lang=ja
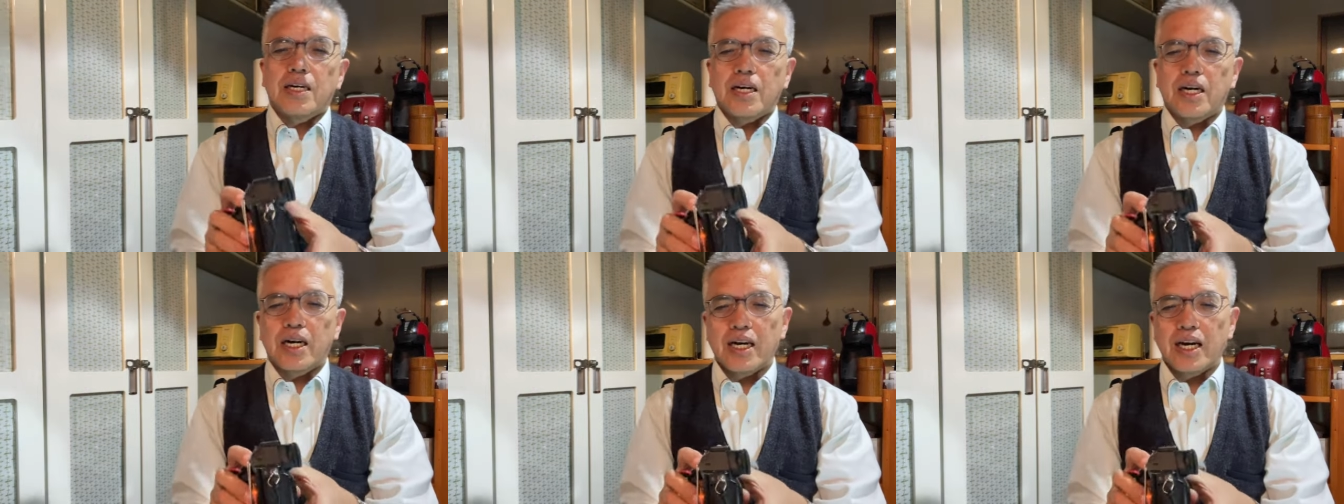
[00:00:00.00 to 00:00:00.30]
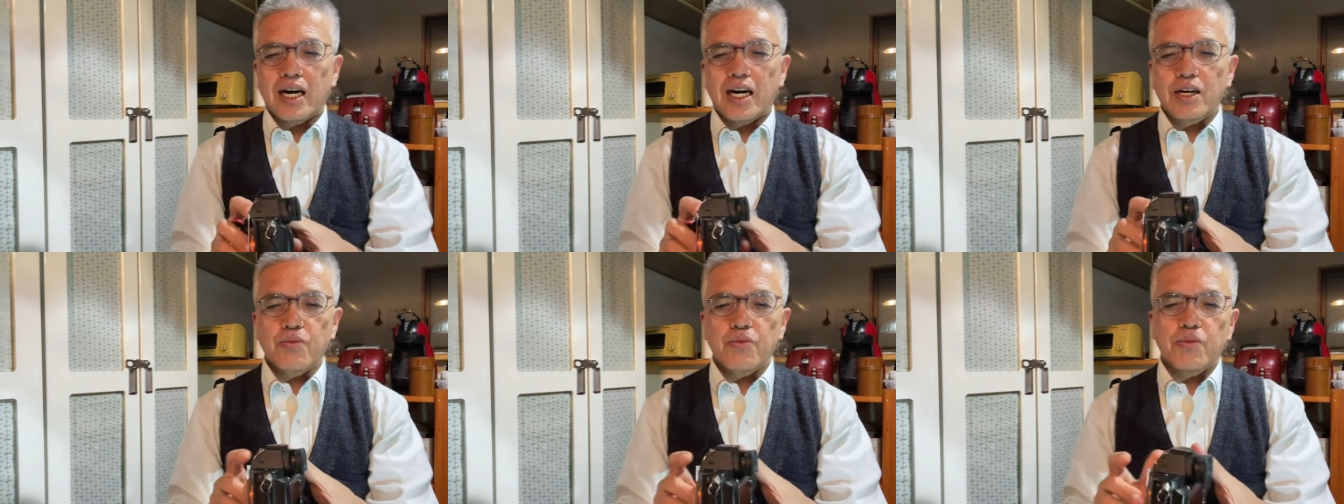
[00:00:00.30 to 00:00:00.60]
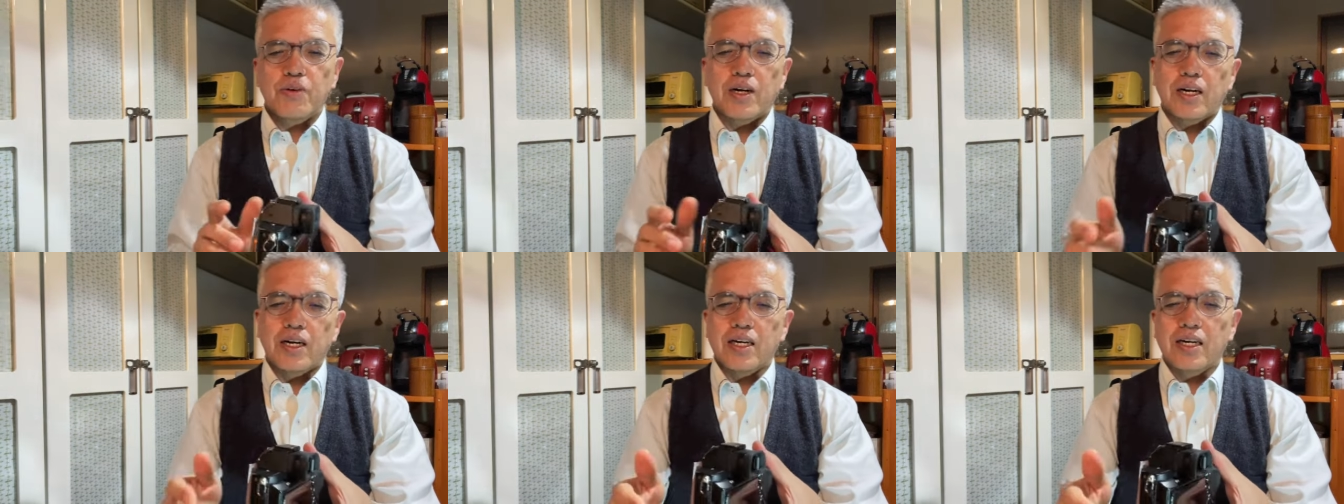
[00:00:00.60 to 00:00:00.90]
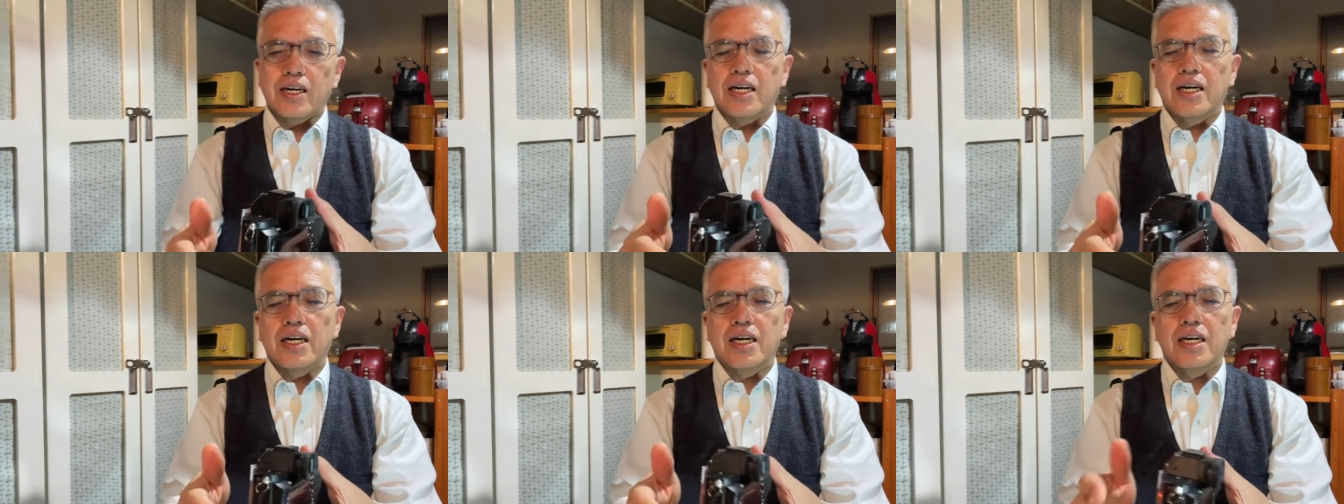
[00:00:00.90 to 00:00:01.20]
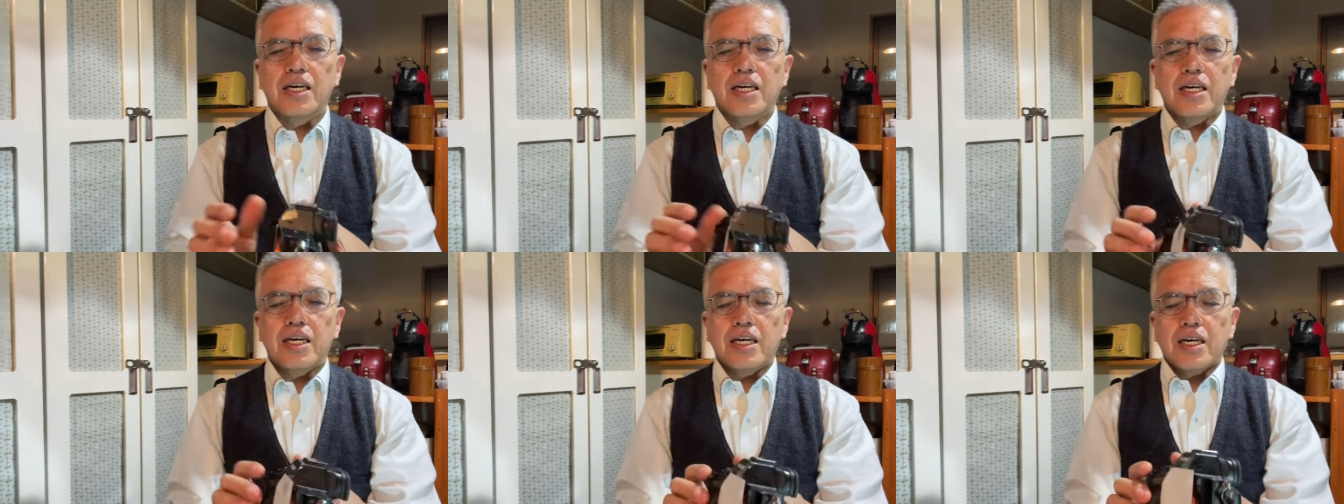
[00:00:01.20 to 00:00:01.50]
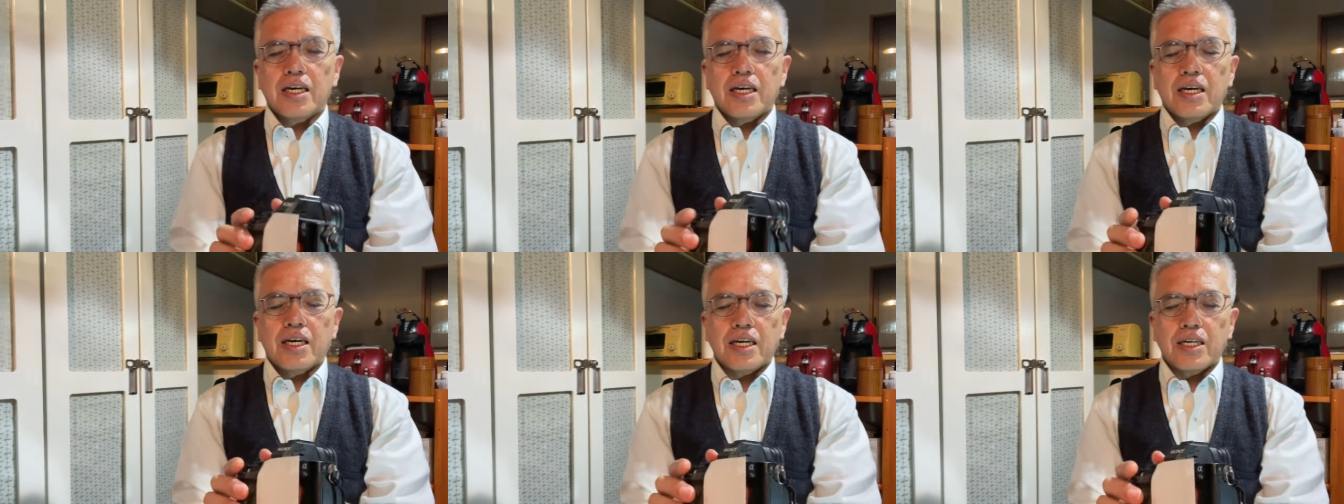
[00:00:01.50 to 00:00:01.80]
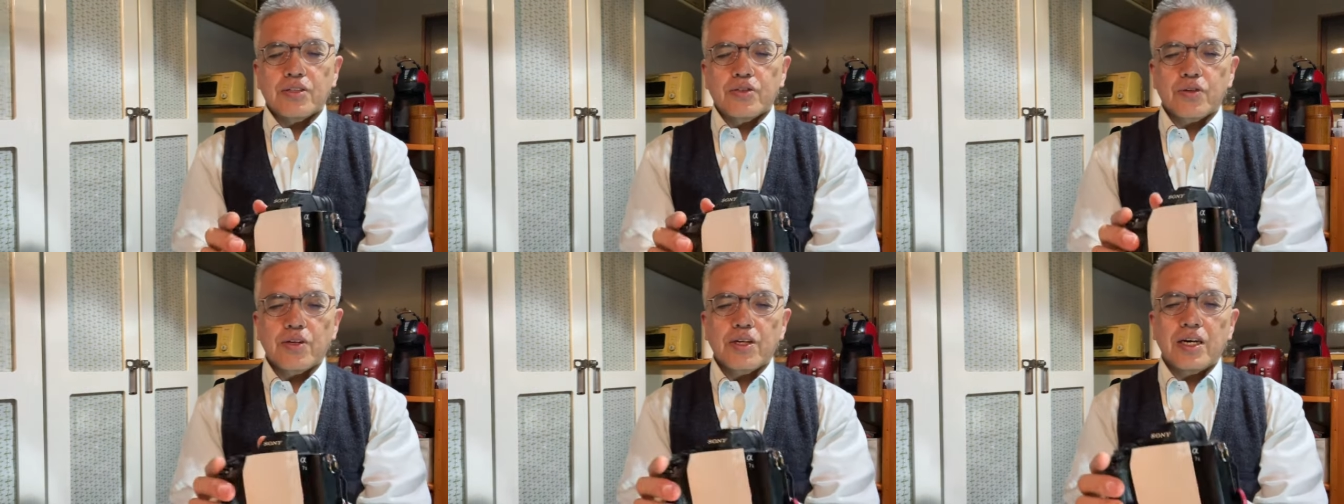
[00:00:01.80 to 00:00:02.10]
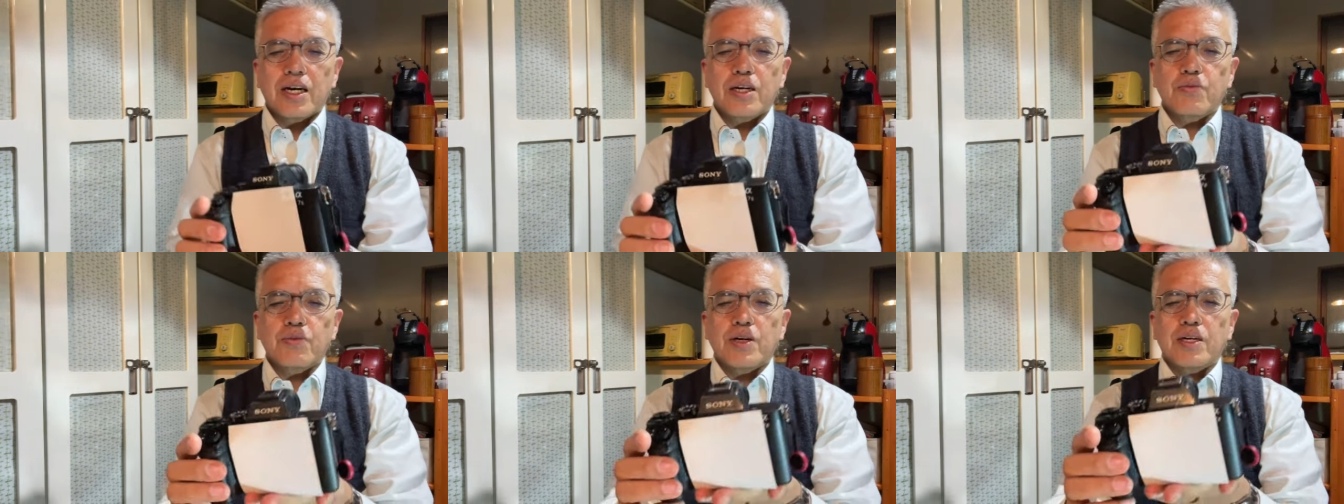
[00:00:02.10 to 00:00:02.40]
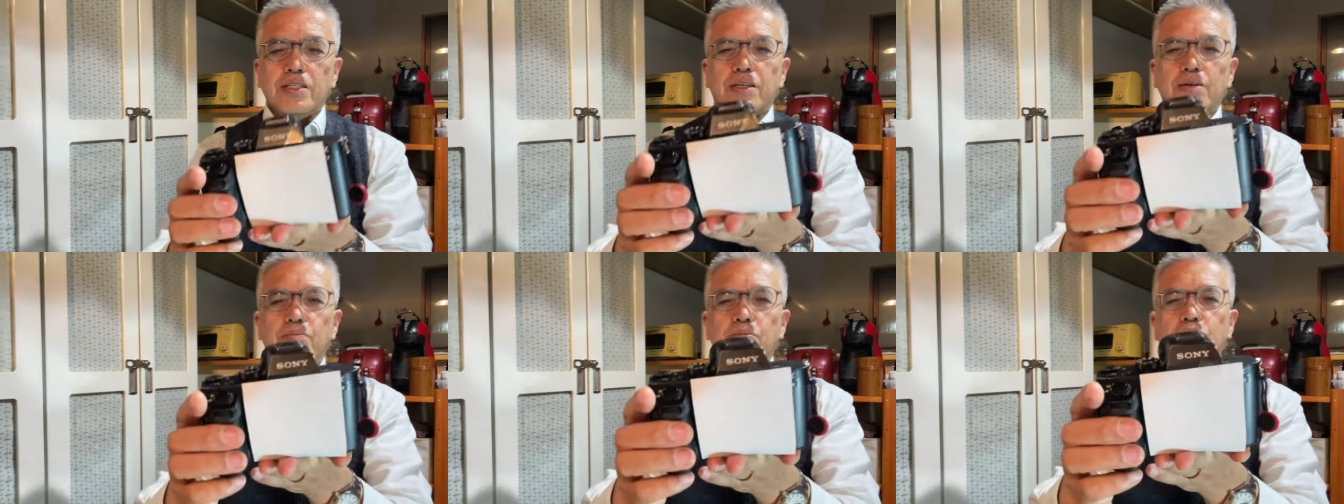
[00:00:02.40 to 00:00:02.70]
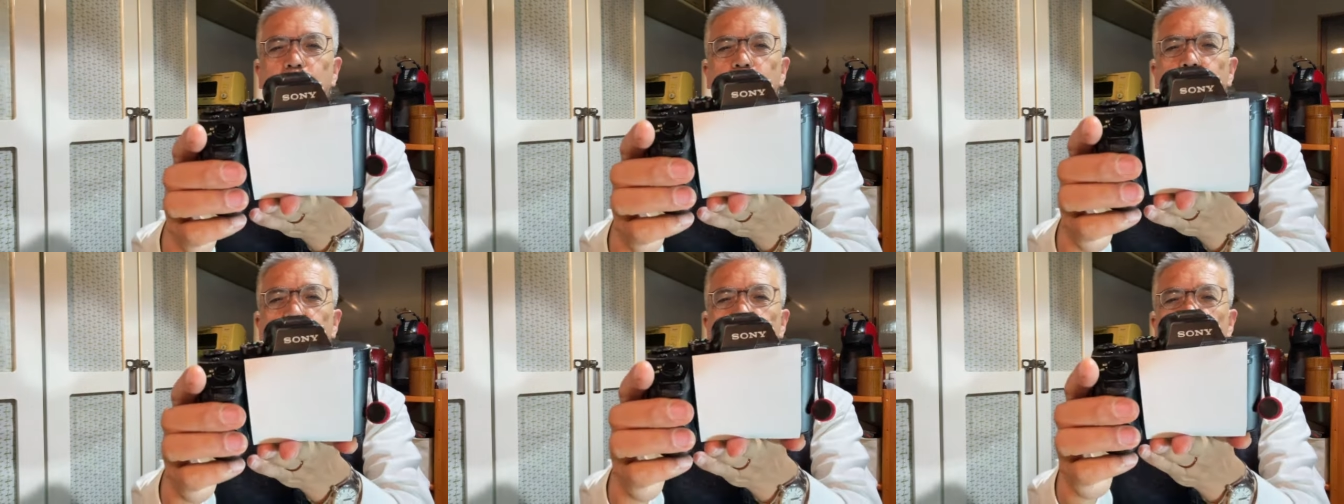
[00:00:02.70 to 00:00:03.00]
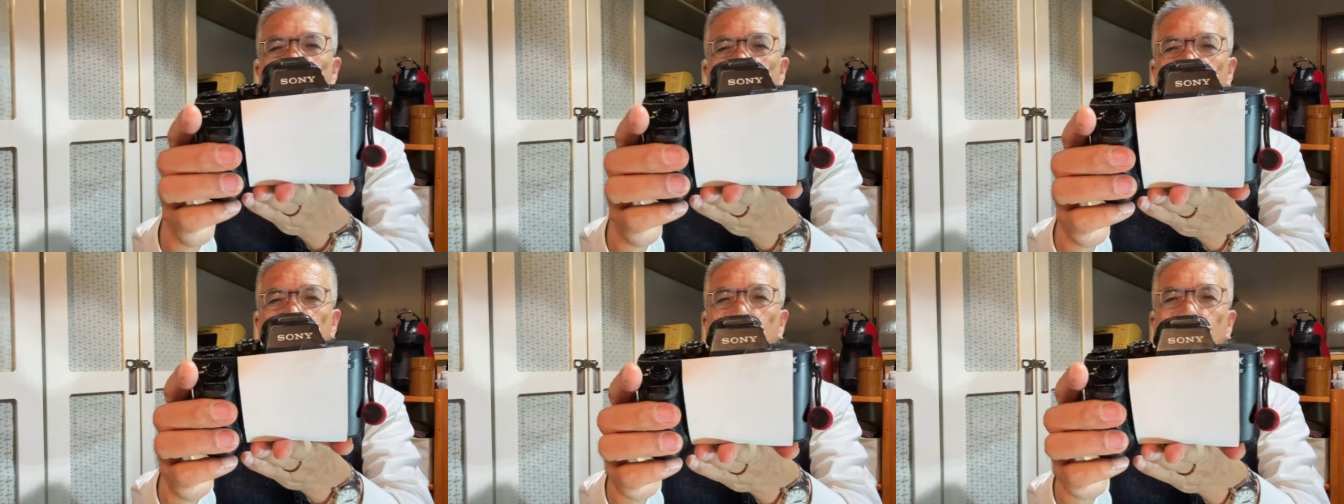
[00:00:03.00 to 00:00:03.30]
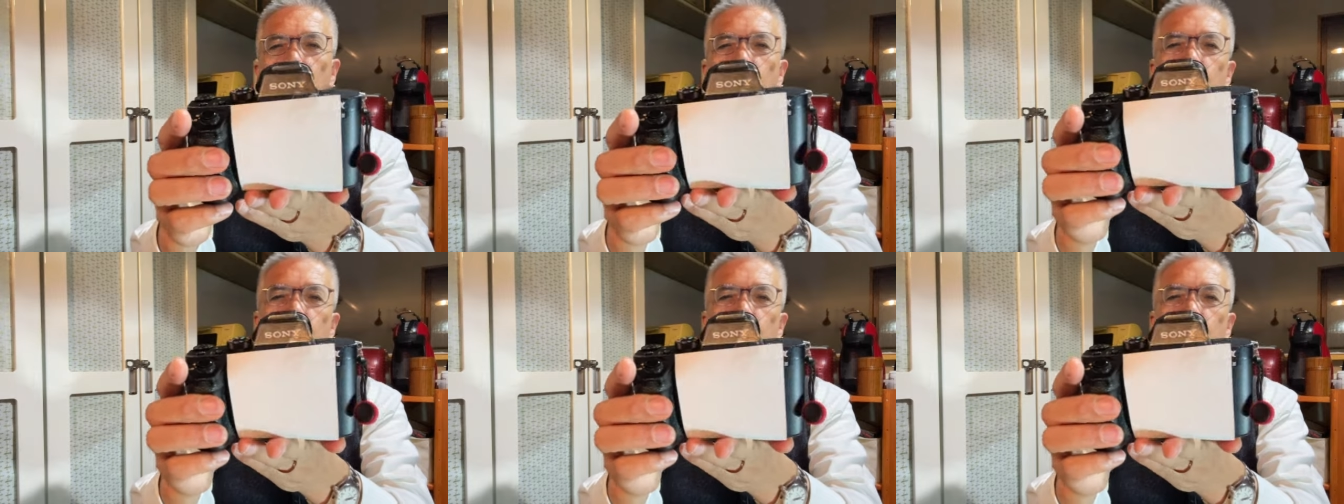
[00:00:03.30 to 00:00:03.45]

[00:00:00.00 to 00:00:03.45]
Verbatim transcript: はい、アルファ、えー、ソニー α7 i の、